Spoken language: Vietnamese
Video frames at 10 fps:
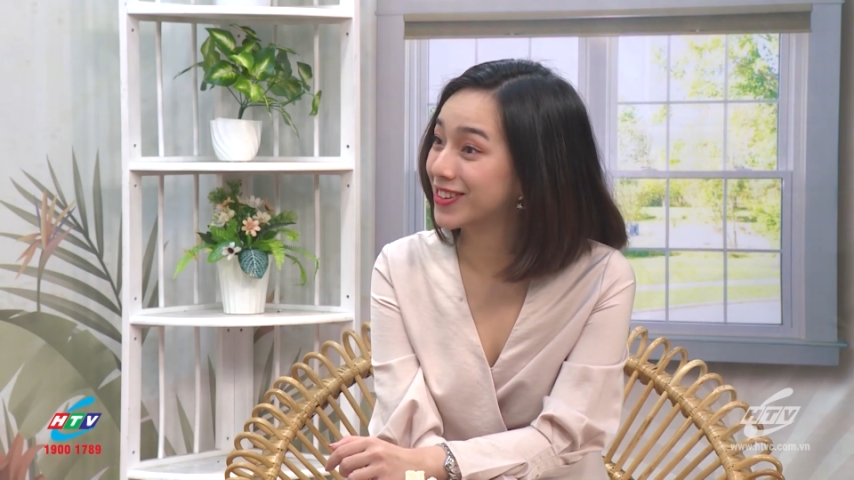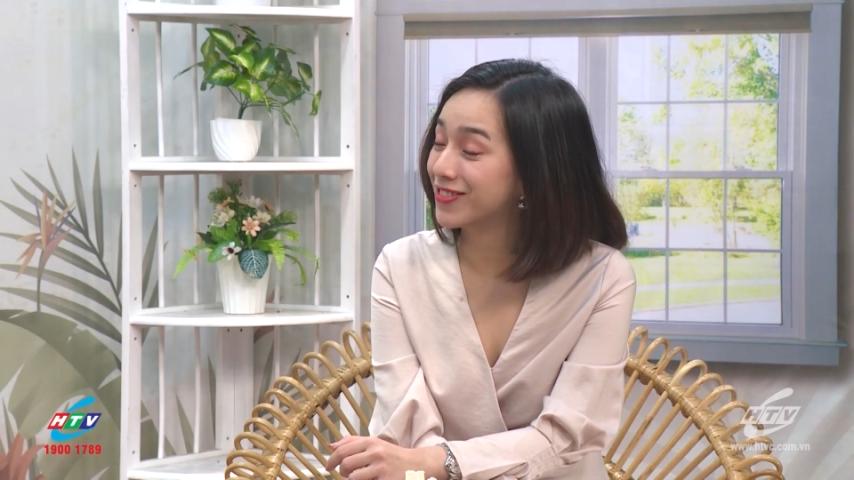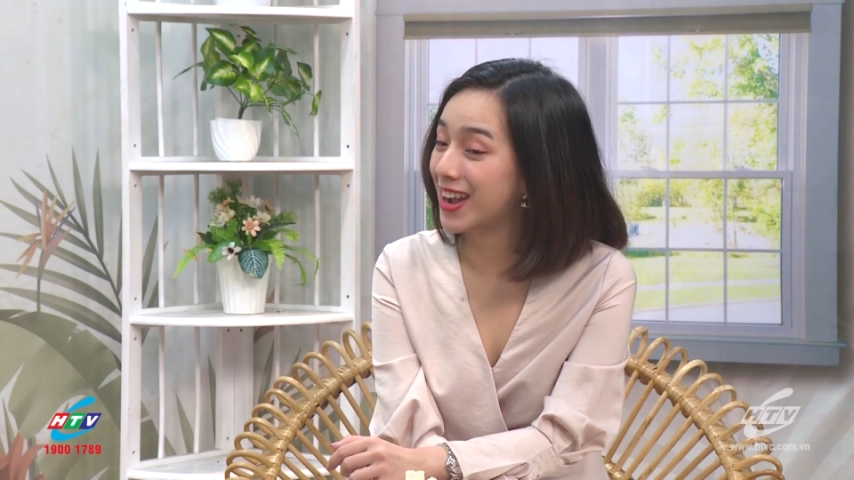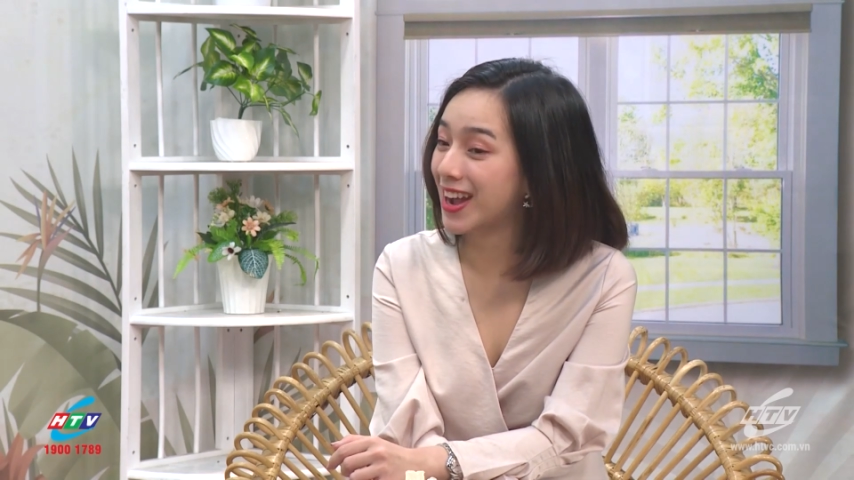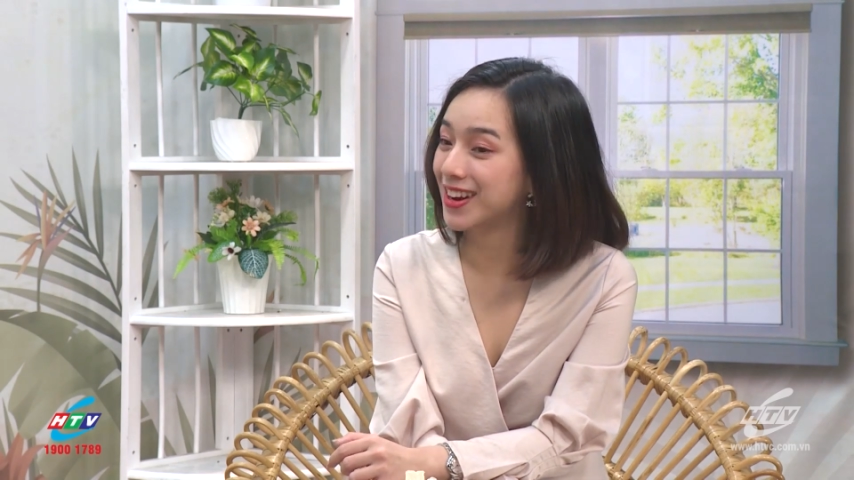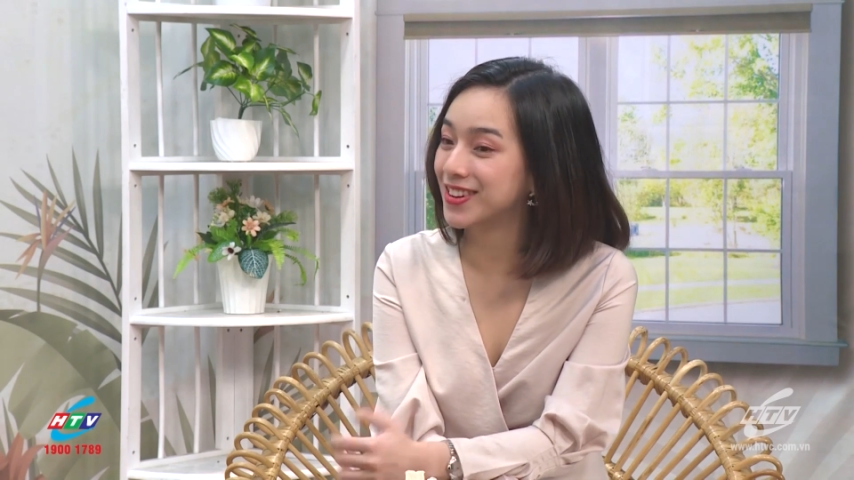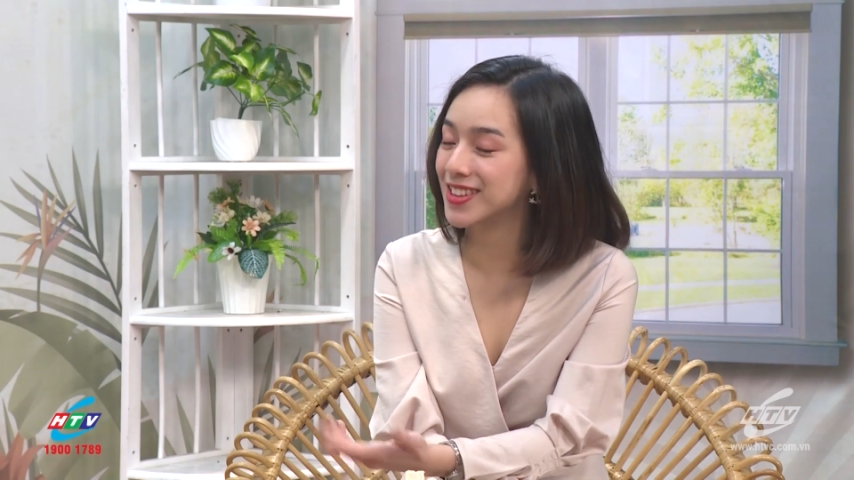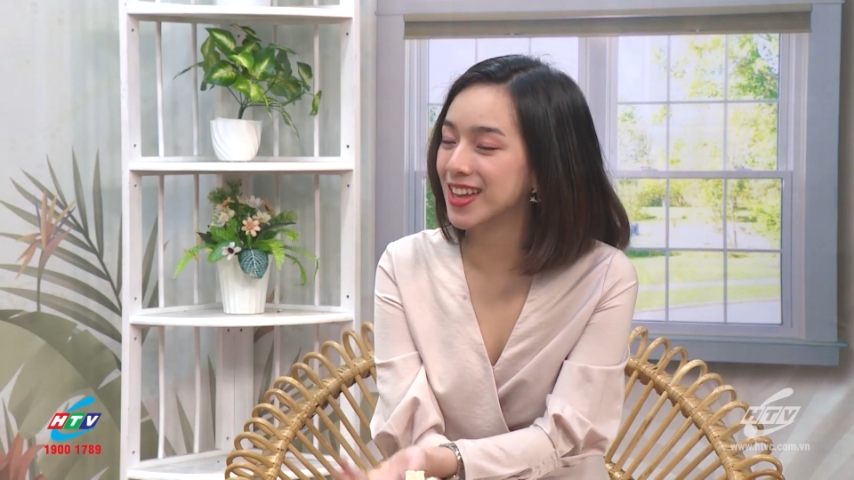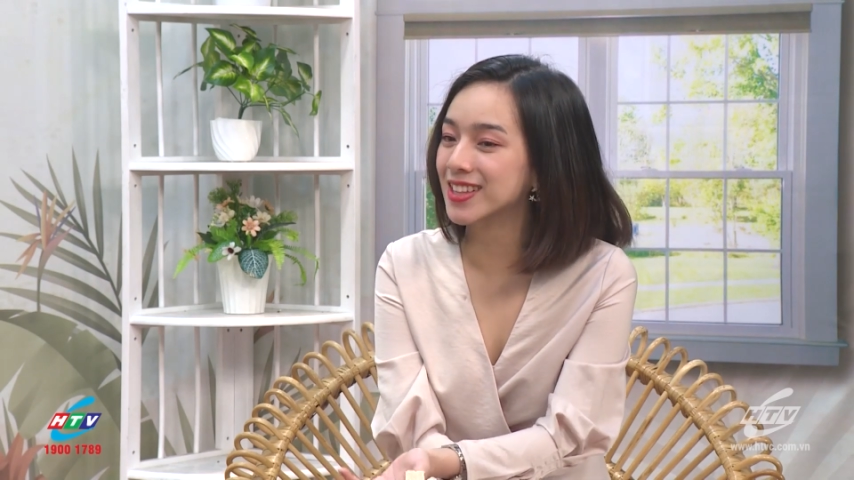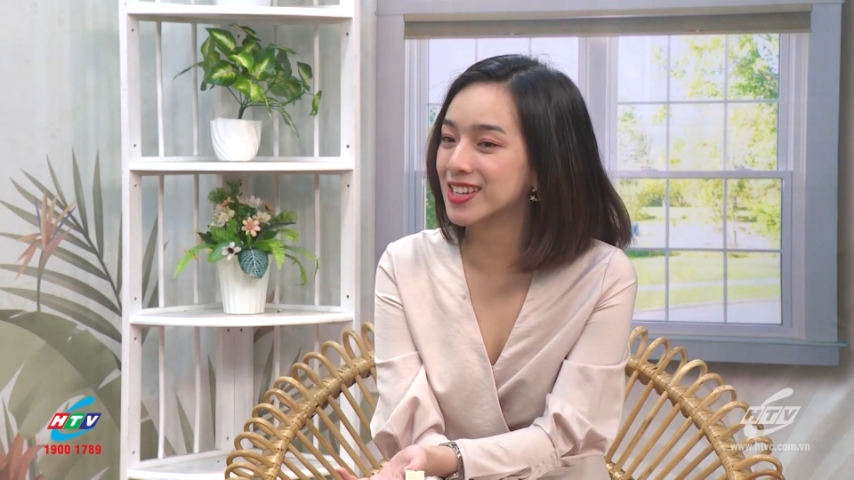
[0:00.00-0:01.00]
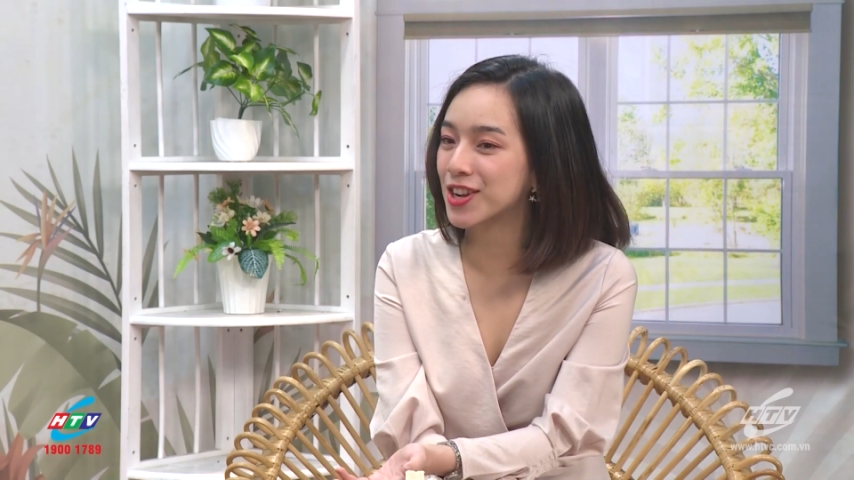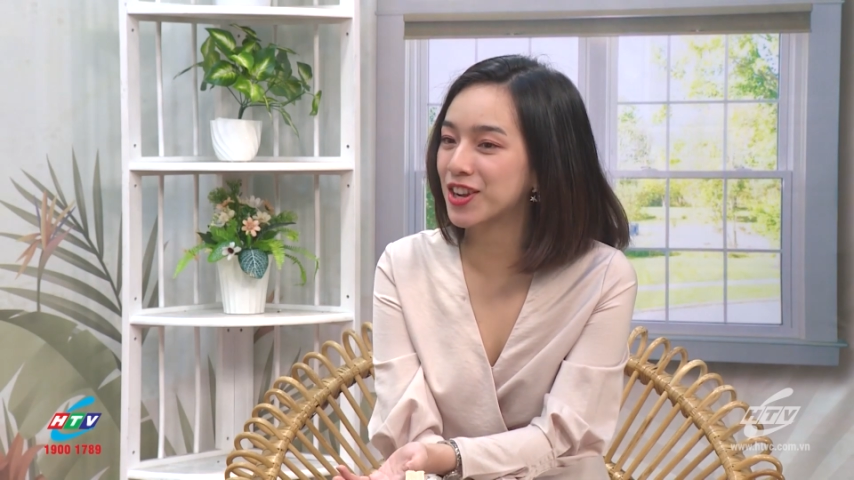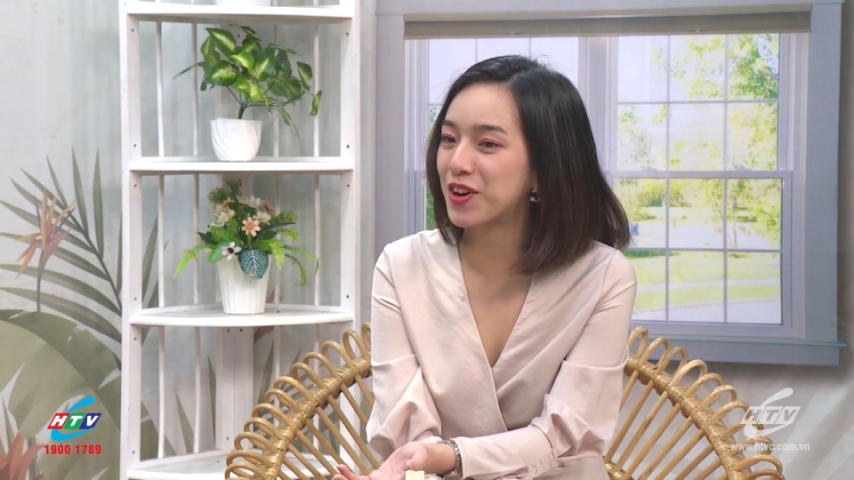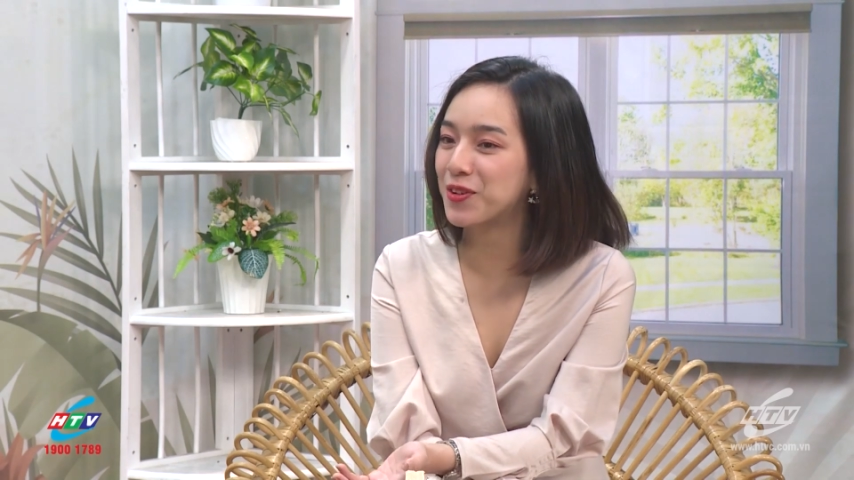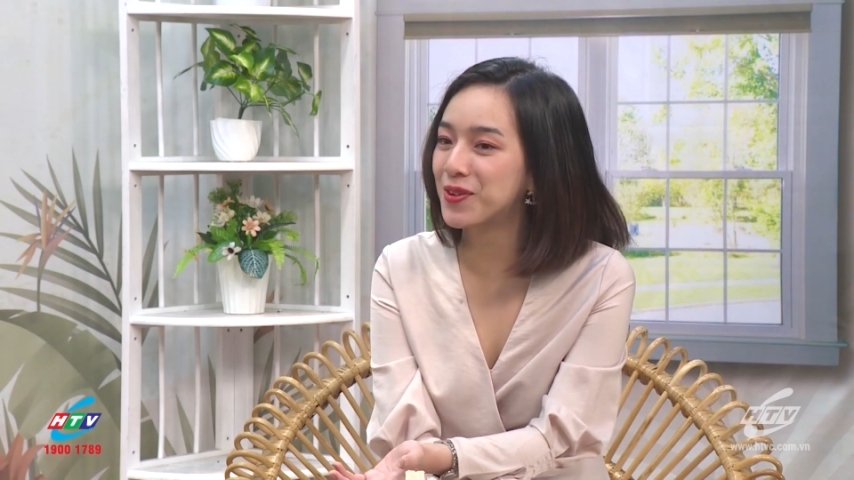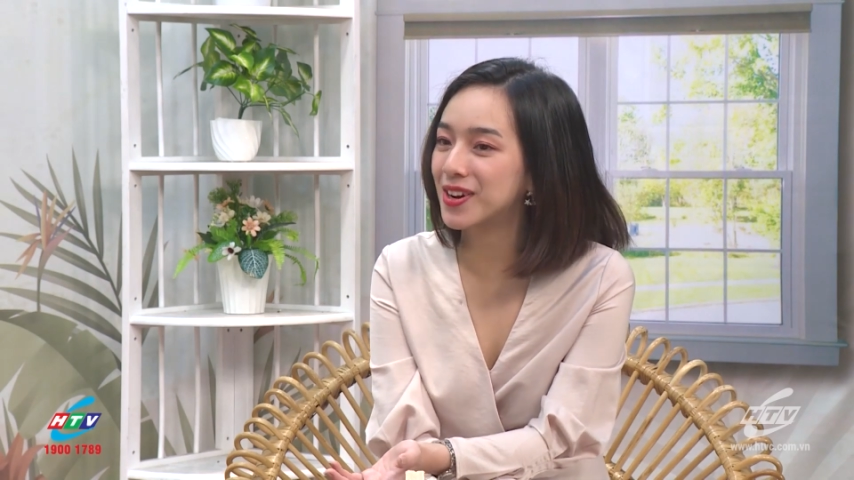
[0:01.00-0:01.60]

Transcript: và được diễn tại sân khấu